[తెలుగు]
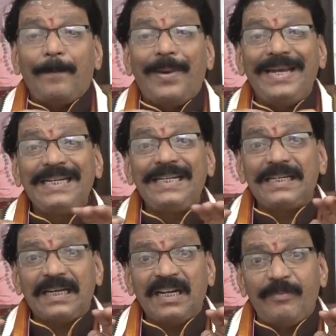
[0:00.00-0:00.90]

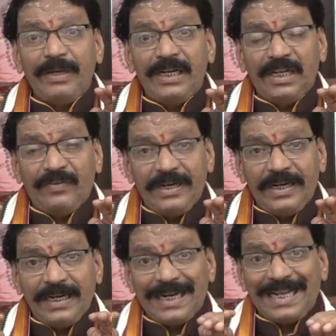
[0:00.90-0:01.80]

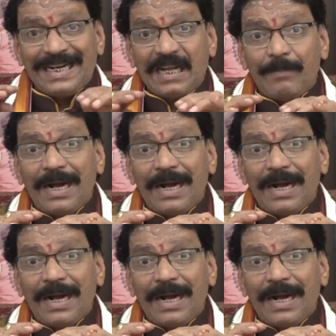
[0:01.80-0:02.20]
భయంకరమైనటువంటి నరక